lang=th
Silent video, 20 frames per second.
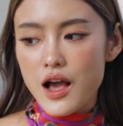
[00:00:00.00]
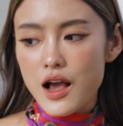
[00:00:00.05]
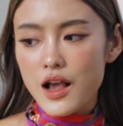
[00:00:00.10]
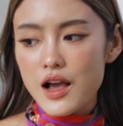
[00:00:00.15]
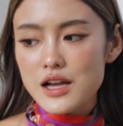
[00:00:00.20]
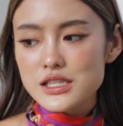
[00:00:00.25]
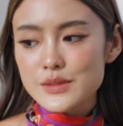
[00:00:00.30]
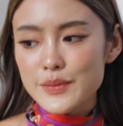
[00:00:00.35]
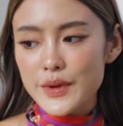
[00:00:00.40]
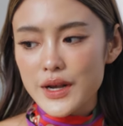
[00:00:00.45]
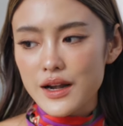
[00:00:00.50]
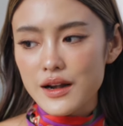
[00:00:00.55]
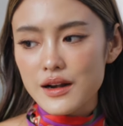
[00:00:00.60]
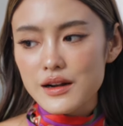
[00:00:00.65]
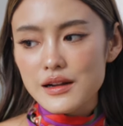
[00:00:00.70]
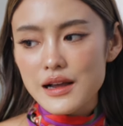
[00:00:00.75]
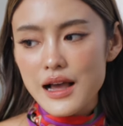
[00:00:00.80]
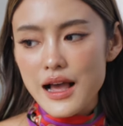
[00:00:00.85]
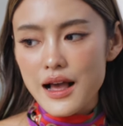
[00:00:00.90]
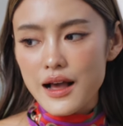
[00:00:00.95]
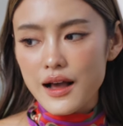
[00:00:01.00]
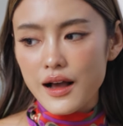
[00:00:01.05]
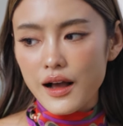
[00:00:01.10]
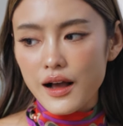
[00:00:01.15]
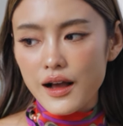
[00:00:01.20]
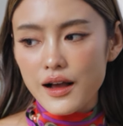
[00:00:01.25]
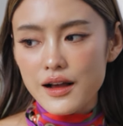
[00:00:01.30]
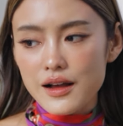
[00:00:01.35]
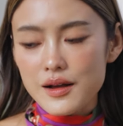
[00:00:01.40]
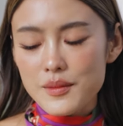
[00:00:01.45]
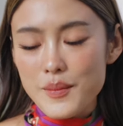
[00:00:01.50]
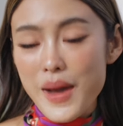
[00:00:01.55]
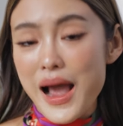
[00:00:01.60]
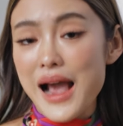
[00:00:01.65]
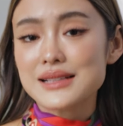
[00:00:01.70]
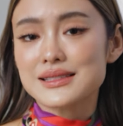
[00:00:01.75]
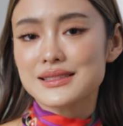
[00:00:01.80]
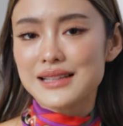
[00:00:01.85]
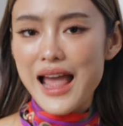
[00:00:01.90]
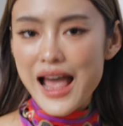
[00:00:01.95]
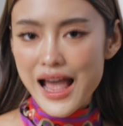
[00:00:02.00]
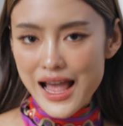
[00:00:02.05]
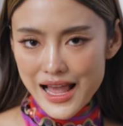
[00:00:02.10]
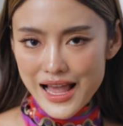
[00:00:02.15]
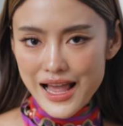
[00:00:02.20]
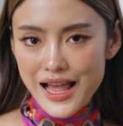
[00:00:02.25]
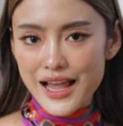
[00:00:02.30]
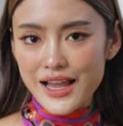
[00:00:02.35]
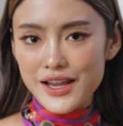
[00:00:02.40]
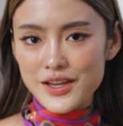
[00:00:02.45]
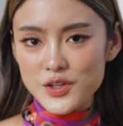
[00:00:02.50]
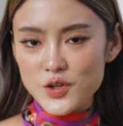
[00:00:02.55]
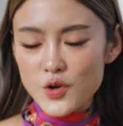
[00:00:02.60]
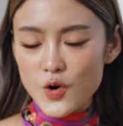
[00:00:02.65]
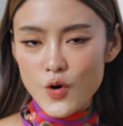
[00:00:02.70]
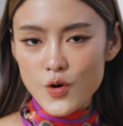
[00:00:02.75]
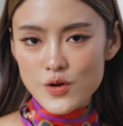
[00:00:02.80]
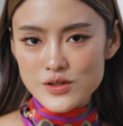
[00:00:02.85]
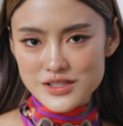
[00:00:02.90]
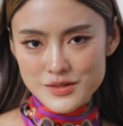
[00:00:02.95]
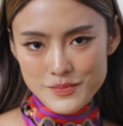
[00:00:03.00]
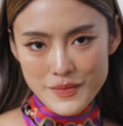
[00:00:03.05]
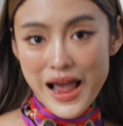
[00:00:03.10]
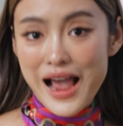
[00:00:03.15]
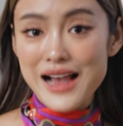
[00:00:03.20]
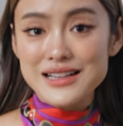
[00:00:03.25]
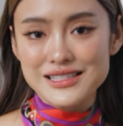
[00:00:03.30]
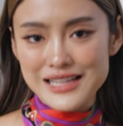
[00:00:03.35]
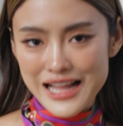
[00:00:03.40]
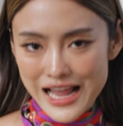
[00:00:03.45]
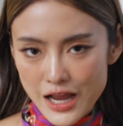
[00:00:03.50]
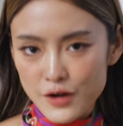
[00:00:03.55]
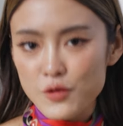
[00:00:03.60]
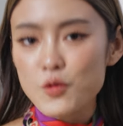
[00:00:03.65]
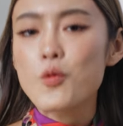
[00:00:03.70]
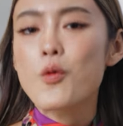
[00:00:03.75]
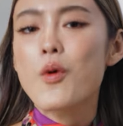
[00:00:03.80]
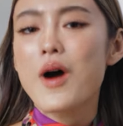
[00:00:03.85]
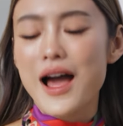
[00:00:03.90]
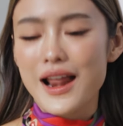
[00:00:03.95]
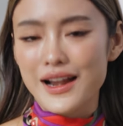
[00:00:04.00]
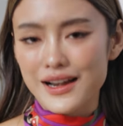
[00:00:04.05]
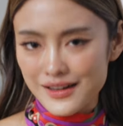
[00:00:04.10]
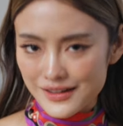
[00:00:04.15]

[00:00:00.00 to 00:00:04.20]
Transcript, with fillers: ก็จะเป็นเรื่องมาร์กหน้าโยจะมาร์กหน้าทุกวัน